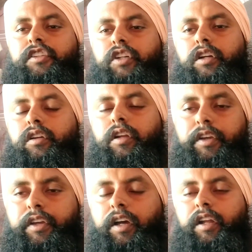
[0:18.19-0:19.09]
चैनल
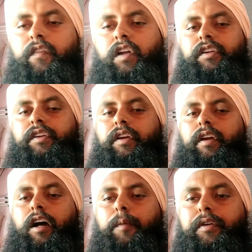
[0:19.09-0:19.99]
लेके आने वाली है
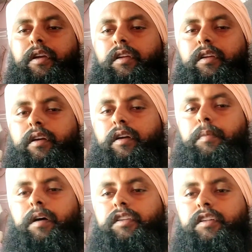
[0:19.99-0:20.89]
आपके लिए अगर
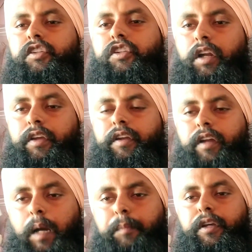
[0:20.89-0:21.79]
बात करें चैनल के
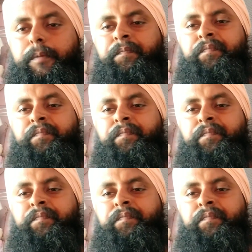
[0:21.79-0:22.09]
नाम की